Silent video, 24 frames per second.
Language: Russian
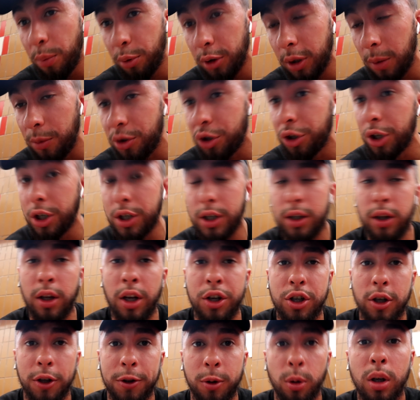потом еще даже не
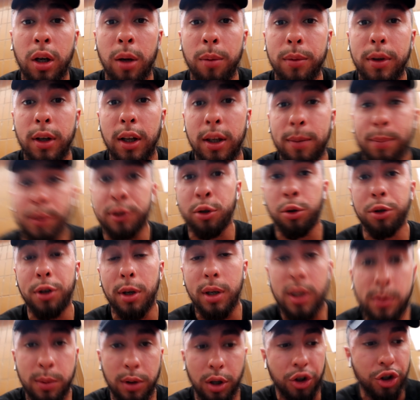начал толком делать подходы
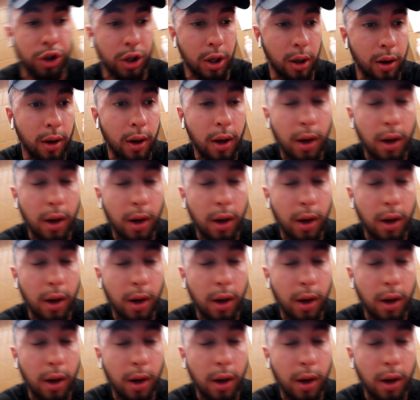ритмичные.